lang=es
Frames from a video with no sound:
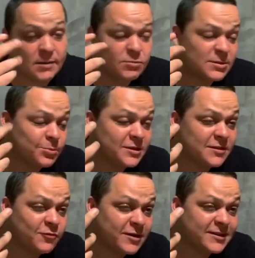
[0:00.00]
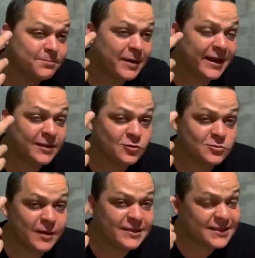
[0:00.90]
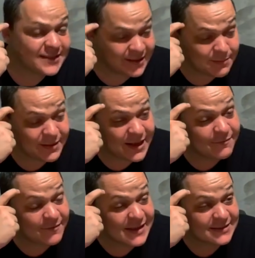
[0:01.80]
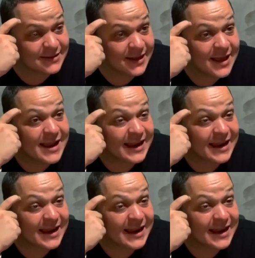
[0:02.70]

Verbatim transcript: Vamos a ponerte fuerte para que tus ventas sean de manera fácil,